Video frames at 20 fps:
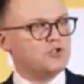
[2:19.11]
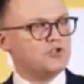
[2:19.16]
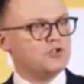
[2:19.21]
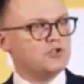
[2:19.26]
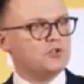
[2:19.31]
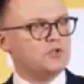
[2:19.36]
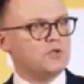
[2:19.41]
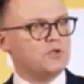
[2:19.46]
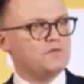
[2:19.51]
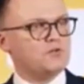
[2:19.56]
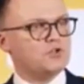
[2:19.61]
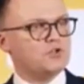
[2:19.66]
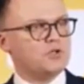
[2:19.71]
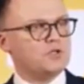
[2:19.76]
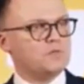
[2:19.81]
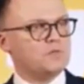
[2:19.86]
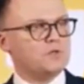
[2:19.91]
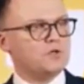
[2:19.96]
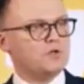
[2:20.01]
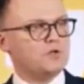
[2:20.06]
się do Najwyższej
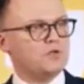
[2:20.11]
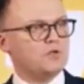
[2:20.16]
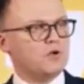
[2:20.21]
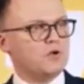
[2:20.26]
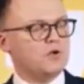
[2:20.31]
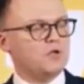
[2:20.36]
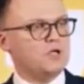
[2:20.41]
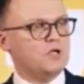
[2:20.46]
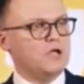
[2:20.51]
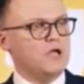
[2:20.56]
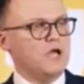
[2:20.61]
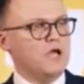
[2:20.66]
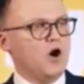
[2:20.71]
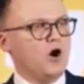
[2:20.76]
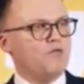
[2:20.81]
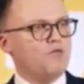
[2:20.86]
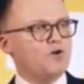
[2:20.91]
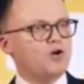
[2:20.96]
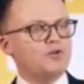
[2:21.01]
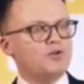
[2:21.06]
Izby Kontroli o
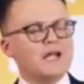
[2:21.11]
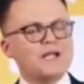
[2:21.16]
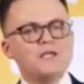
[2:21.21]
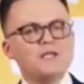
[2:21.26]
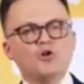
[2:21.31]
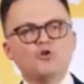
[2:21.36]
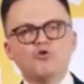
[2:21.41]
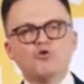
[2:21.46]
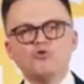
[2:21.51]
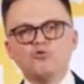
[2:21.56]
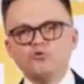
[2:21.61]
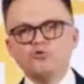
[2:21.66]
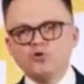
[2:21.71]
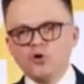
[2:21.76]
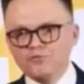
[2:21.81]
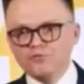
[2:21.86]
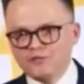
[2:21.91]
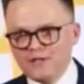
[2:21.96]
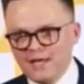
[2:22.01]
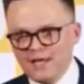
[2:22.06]
wykonanie
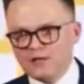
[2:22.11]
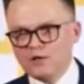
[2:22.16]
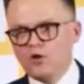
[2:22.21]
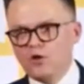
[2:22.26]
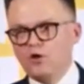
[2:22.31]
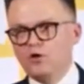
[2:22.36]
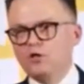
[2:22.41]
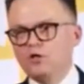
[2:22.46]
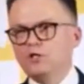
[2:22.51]
gruntownego